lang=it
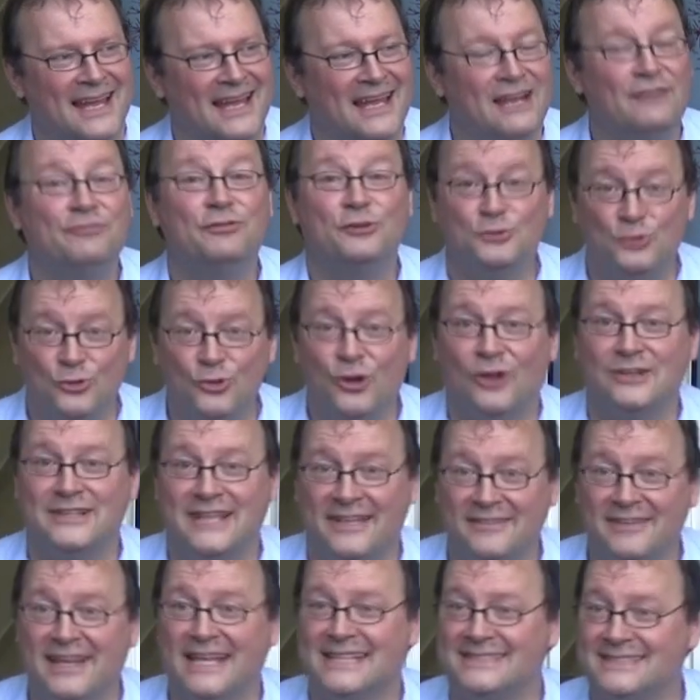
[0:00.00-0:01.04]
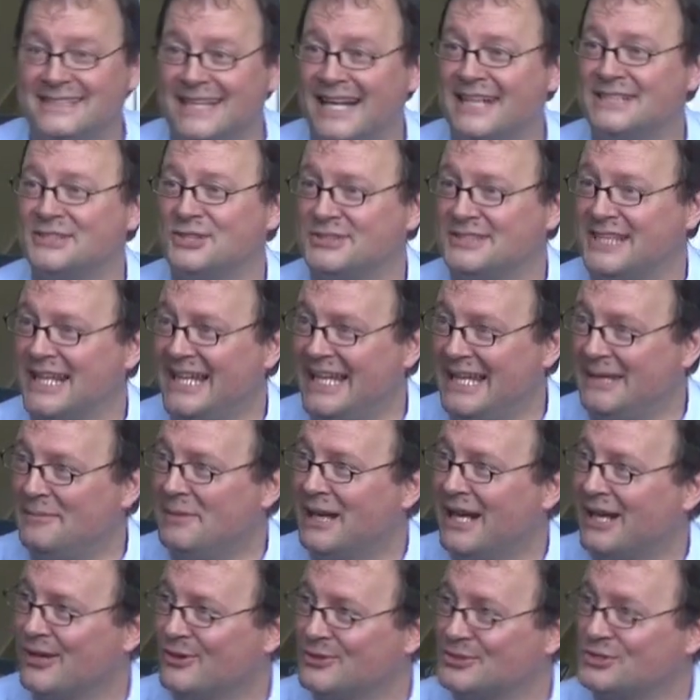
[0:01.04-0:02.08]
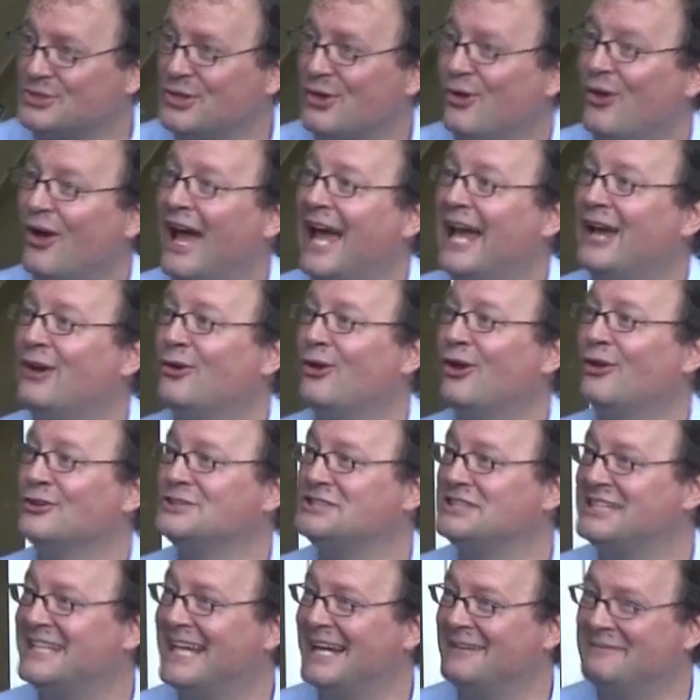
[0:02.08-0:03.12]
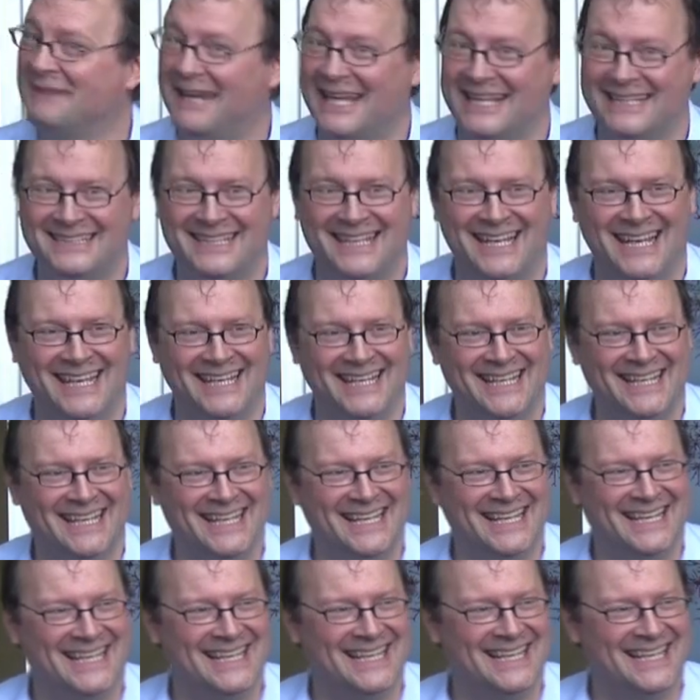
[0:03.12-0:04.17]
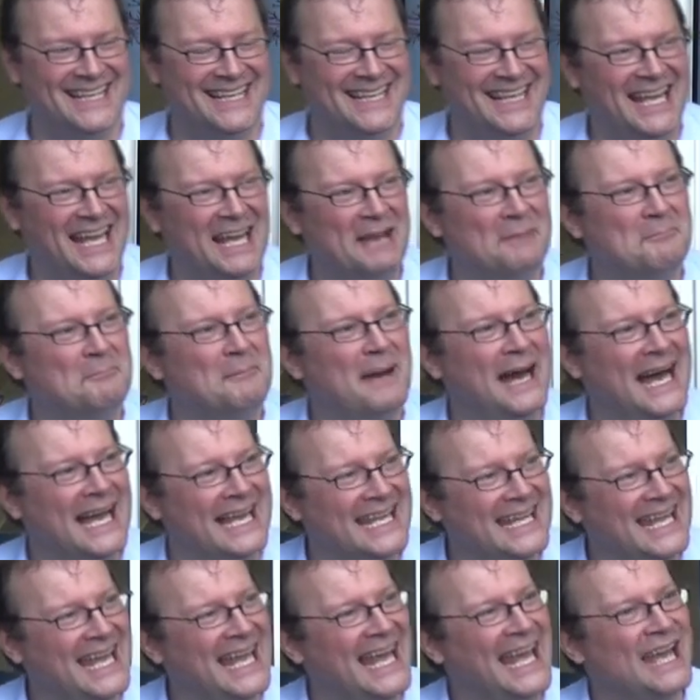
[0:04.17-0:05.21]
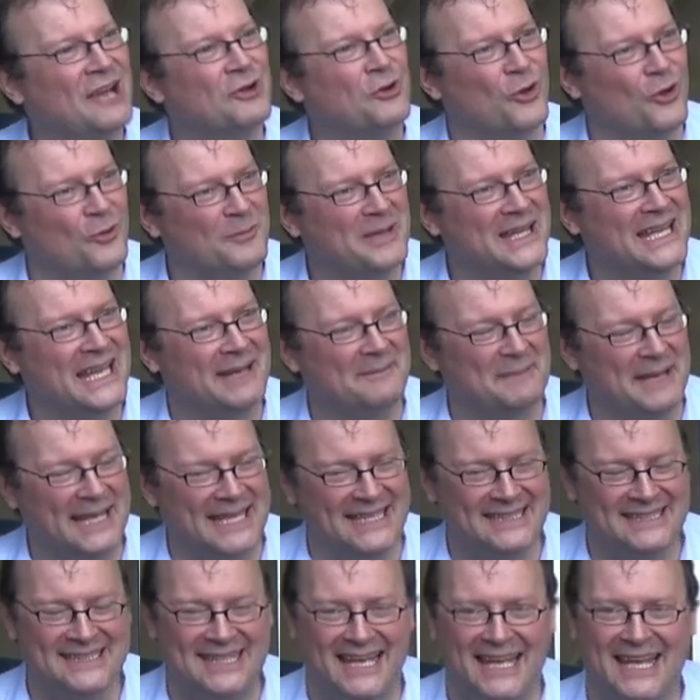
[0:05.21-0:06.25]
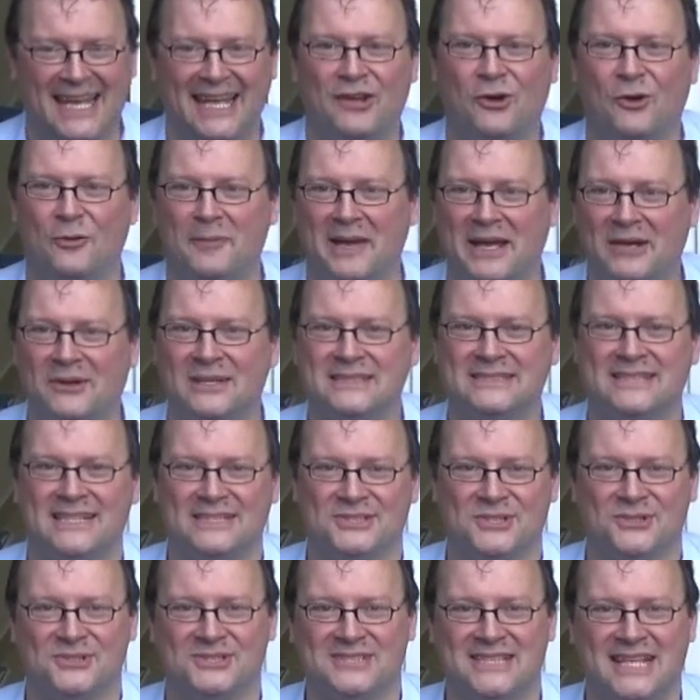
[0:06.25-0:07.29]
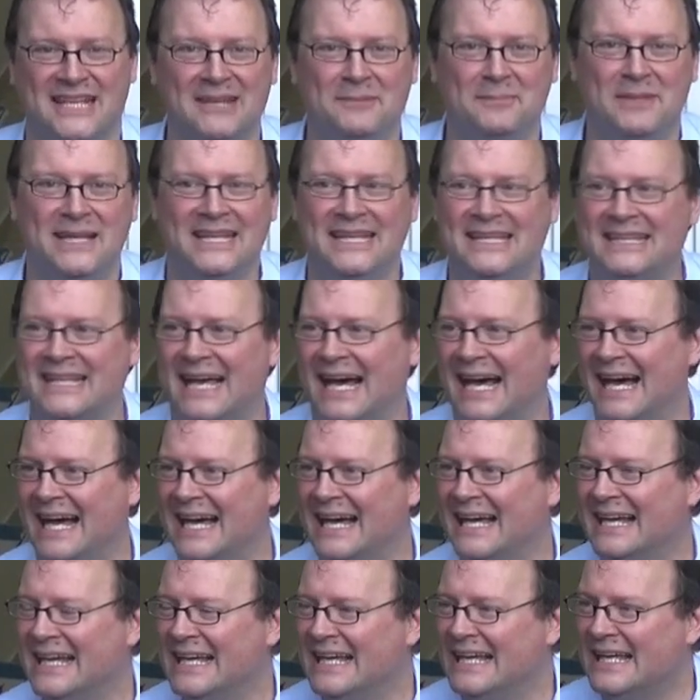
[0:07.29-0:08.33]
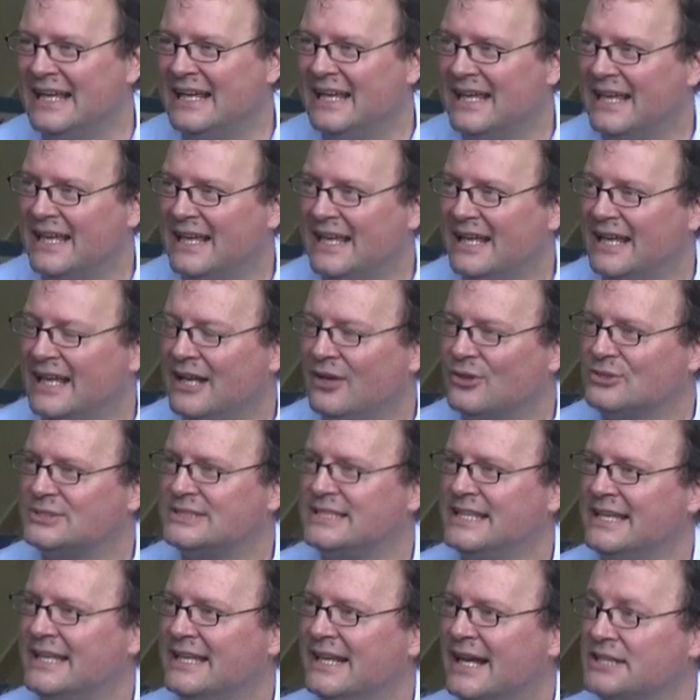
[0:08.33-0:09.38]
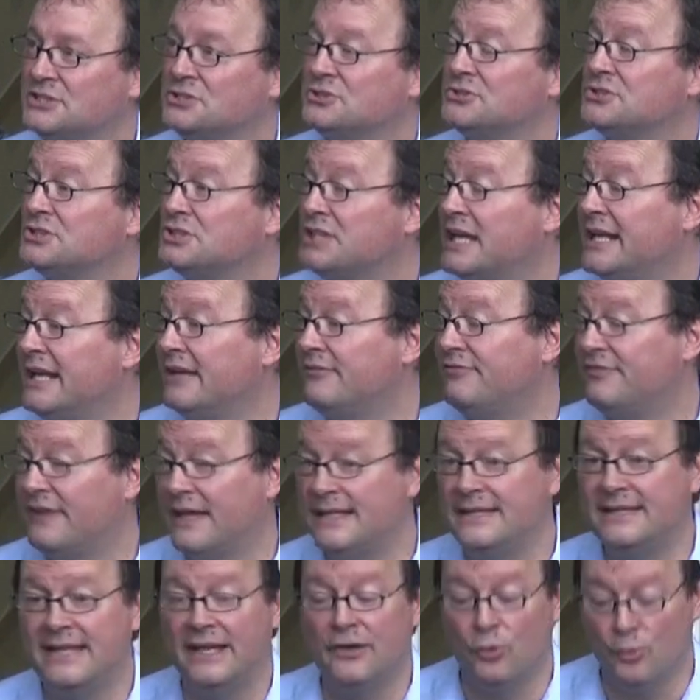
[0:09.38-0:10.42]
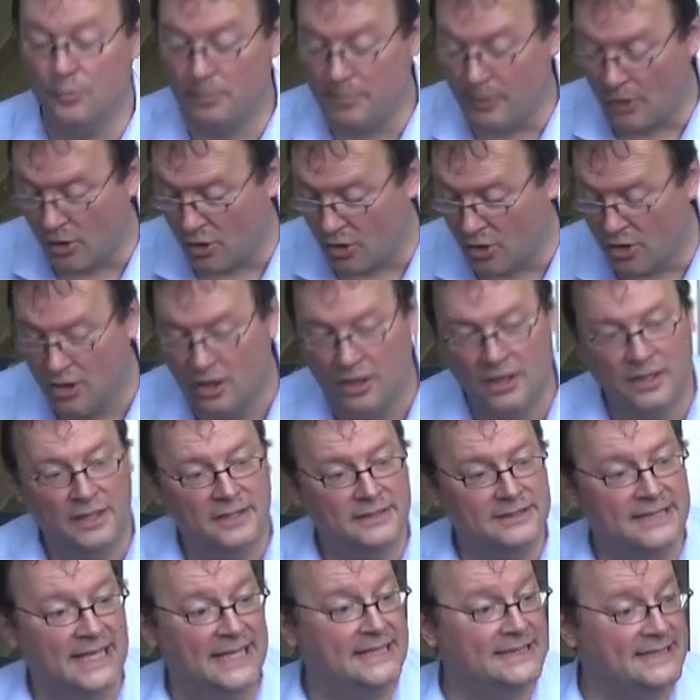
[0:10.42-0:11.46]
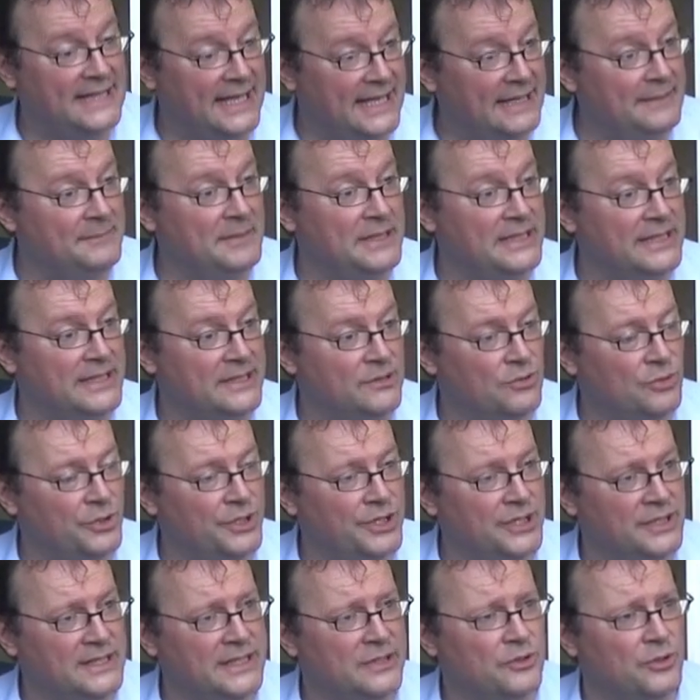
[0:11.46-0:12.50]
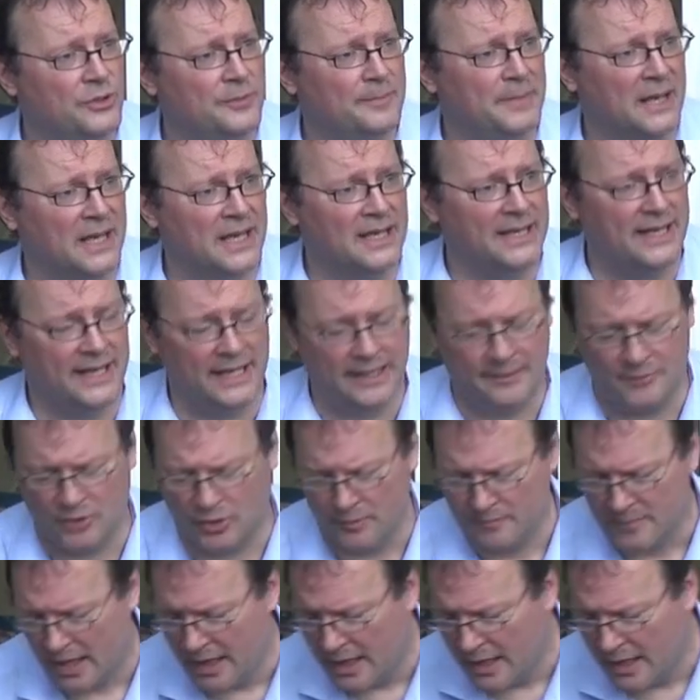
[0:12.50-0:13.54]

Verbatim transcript: Il futuro deve essere sostenibile non solo ecologicamente ma anche economicamente e come questa sostenibilità eh, lo si raggiunge in effetti è un po' dei temi di cui, di cui parleremo.